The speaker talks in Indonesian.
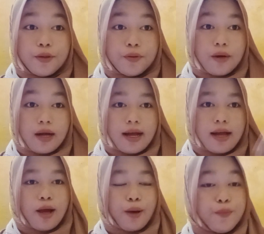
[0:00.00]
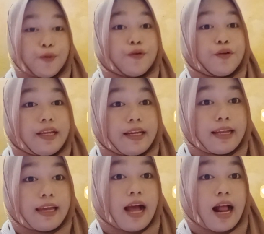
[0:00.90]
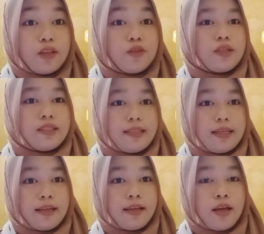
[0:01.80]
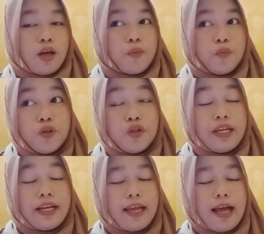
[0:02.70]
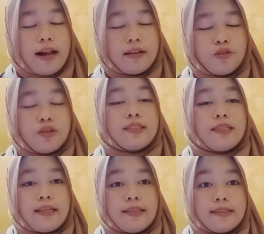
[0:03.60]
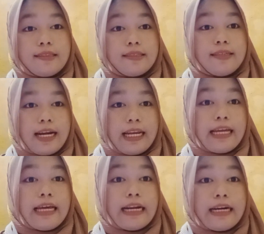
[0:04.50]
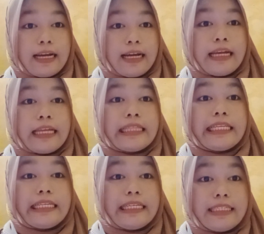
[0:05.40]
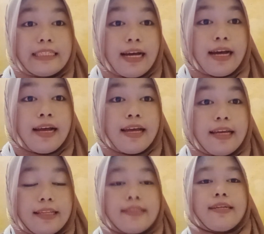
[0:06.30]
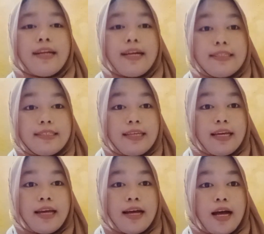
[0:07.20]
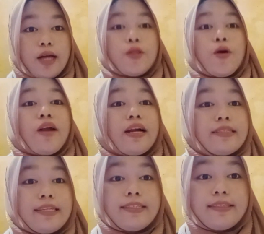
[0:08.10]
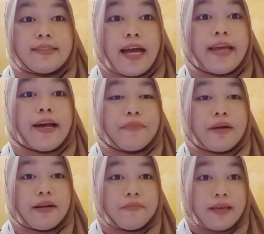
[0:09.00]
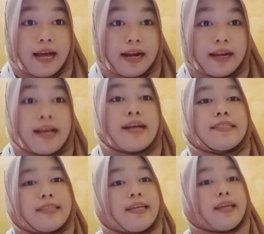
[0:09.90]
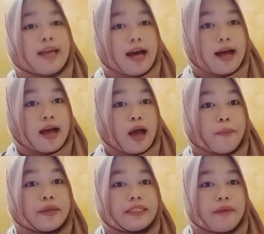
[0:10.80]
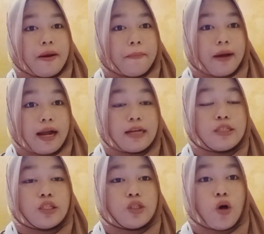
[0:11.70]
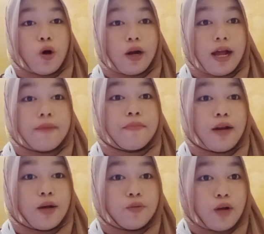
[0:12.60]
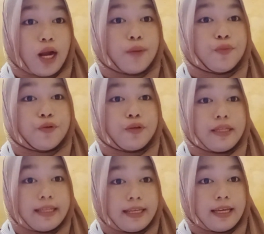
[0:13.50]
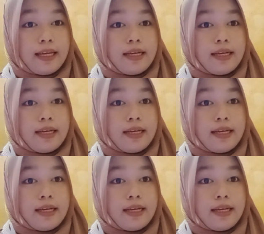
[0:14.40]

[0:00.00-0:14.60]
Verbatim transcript: kedua, bunuh diri altruistik. Bunuh diri altruistik terjadi karena tingginya integrasi atau rasa cinta yang berlebihan, sehingga menyebabkan seseorang melakukan bunuh diri.